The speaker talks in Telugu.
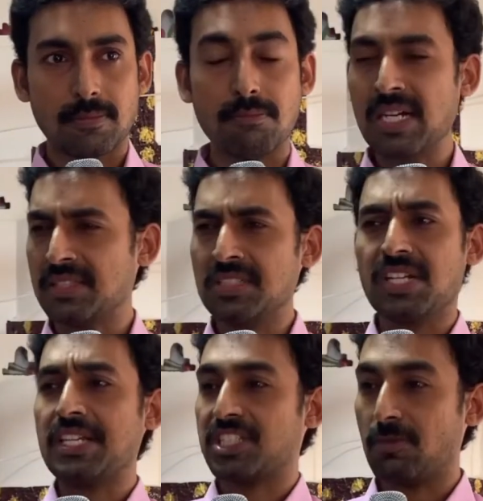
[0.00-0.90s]
భక్తి
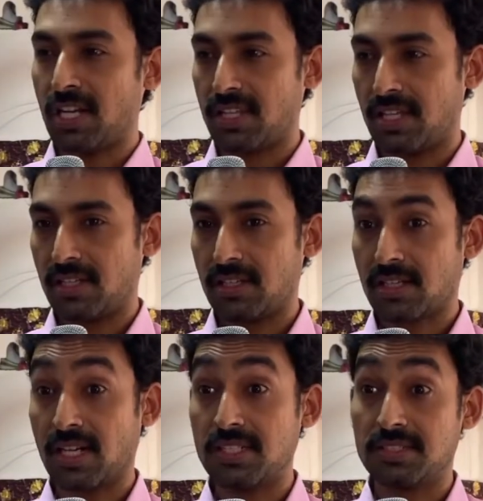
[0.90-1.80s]
శ్రేష్టమైనదే
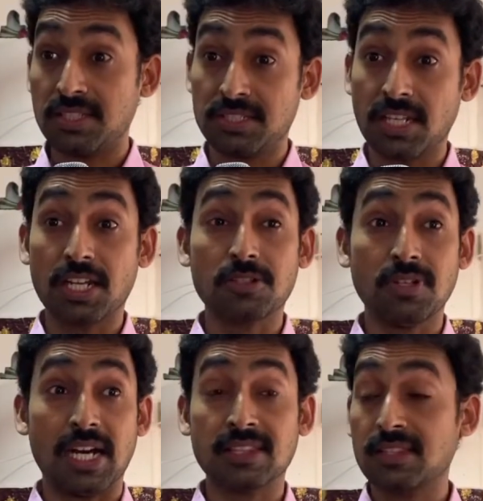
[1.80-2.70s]
కానీ శిష్యరేఖం
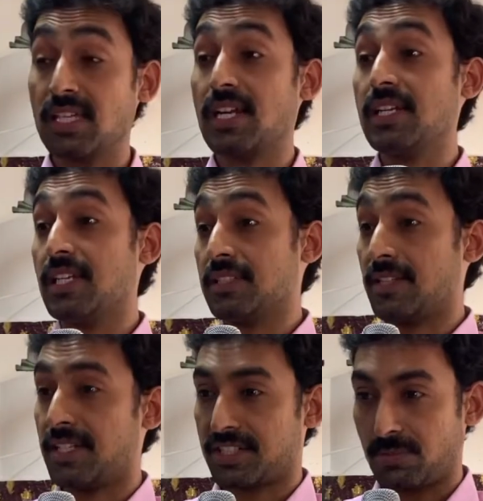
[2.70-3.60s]
అంతకంటే
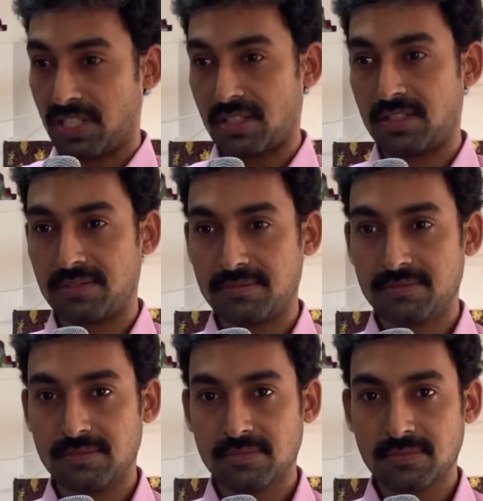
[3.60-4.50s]
శ్రేష్టమైనది
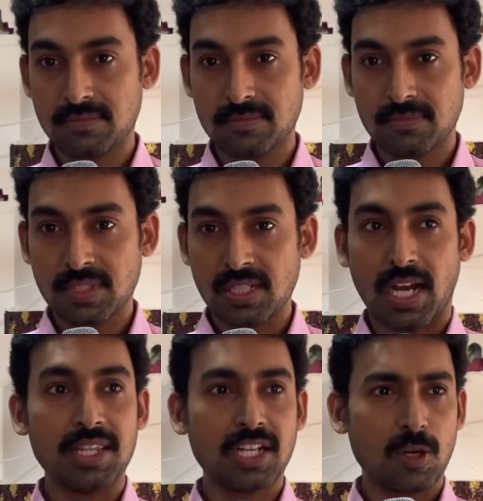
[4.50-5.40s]

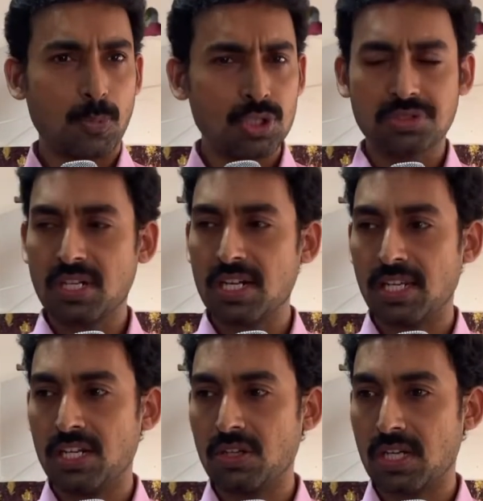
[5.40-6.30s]
అందుకే అపోస్తుడు అంటే
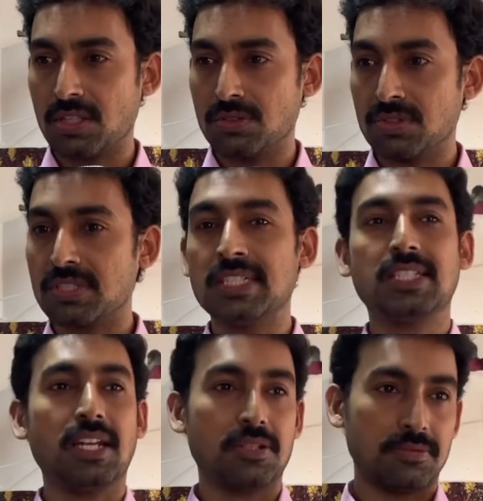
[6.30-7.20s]
ఏంటో కాదు
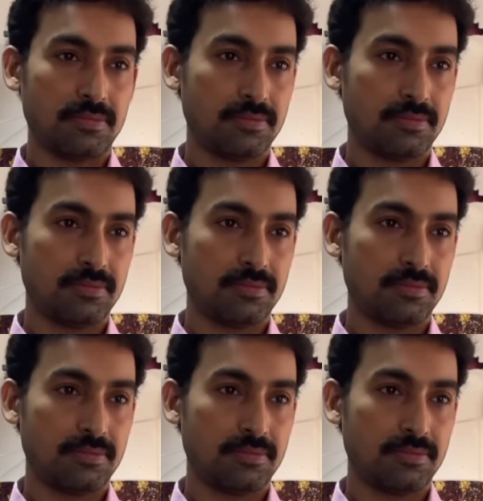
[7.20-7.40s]
శిష్యరేఖం